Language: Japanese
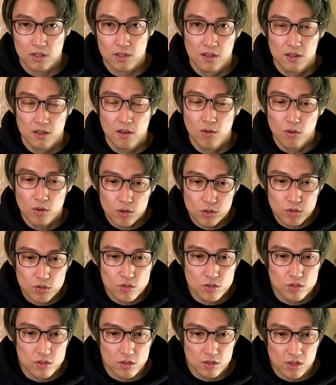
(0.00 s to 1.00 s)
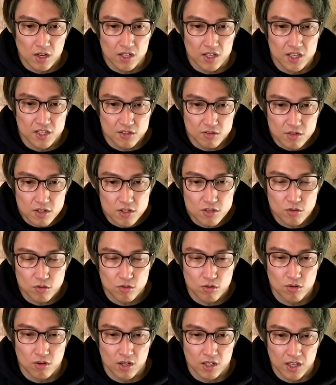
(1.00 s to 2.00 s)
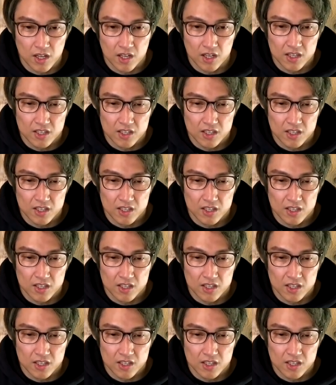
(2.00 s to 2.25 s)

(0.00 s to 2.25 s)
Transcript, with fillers: で、この1つっていうのが、吉林省っていうのがね、